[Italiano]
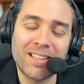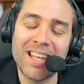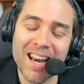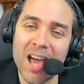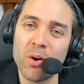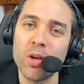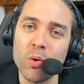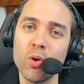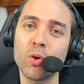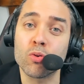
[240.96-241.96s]
di raro e
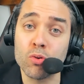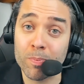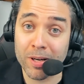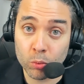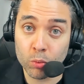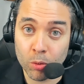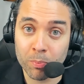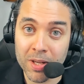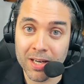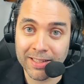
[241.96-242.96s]
unico, soprattutto
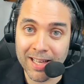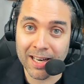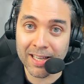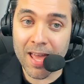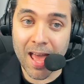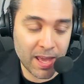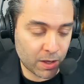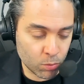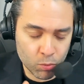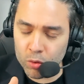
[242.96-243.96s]
per l'Italia. È
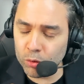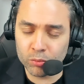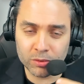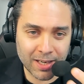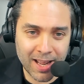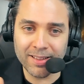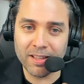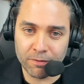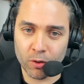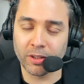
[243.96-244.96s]
comunque un trend
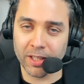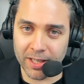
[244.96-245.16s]
in forte